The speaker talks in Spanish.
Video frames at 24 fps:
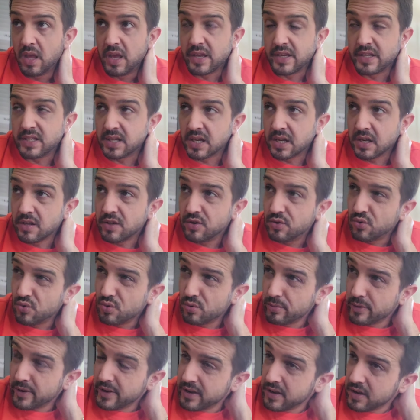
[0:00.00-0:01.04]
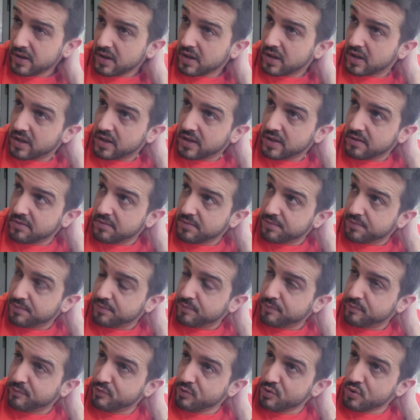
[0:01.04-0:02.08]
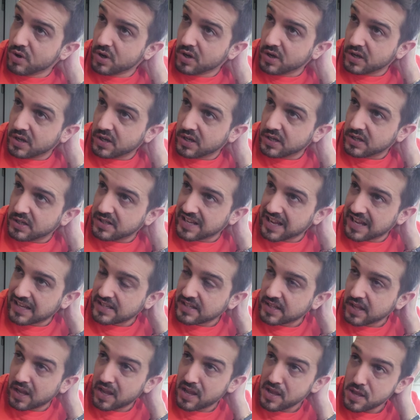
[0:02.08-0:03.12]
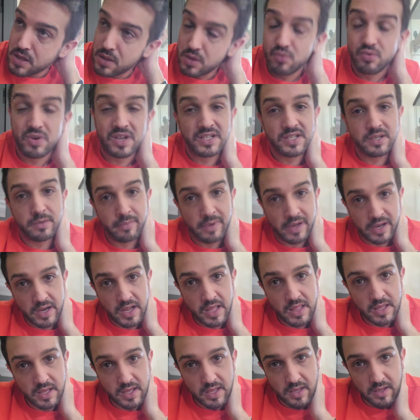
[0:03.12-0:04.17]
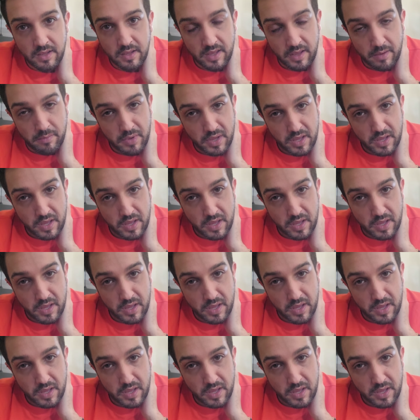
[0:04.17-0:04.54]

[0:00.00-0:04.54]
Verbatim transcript: Ese le tuve pues hasta que hice una semana de que,